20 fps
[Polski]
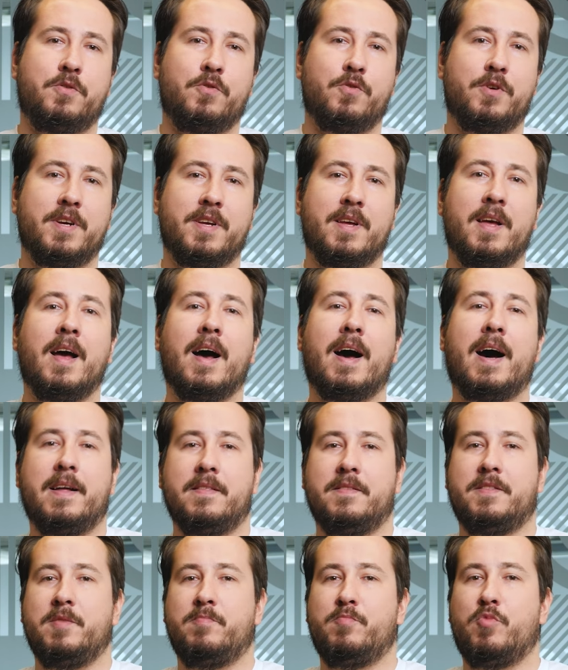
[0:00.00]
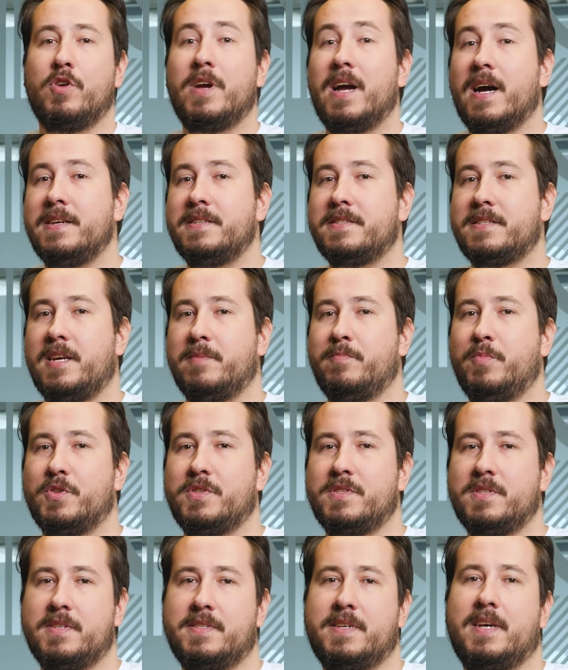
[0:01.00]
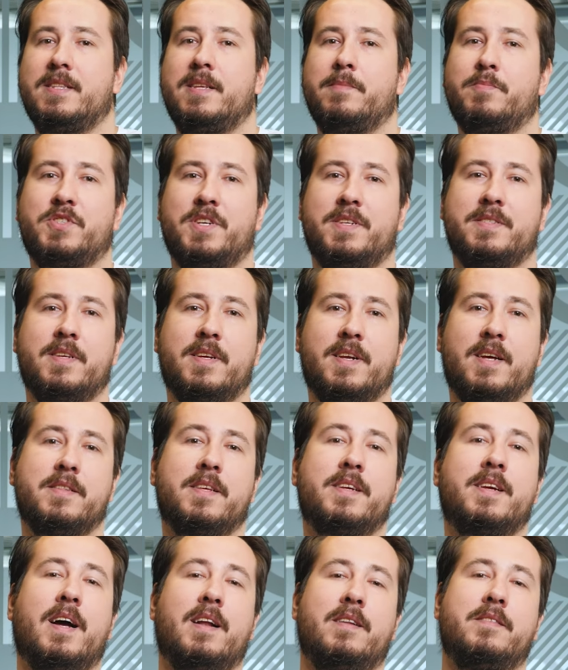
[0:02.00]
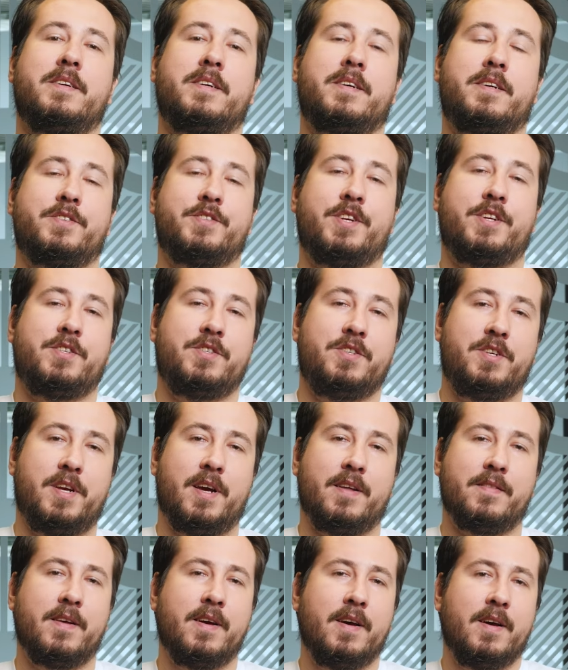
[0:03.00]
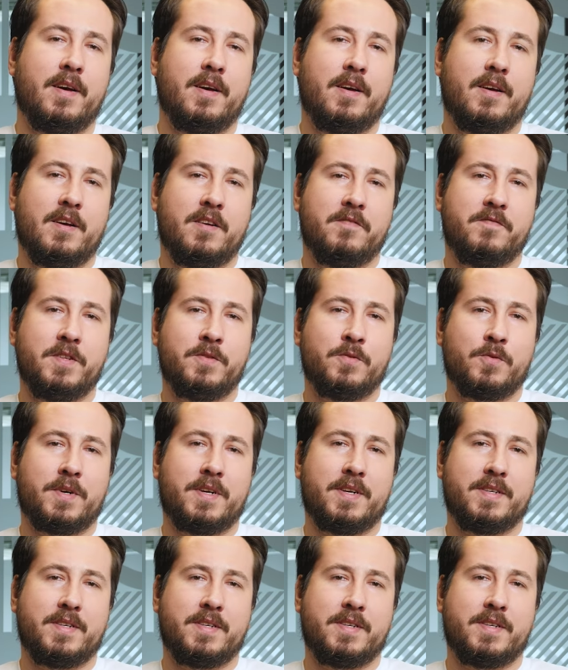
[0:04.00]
ruchy antypogańskie podsycane przez radykalnych chrześcijan. Według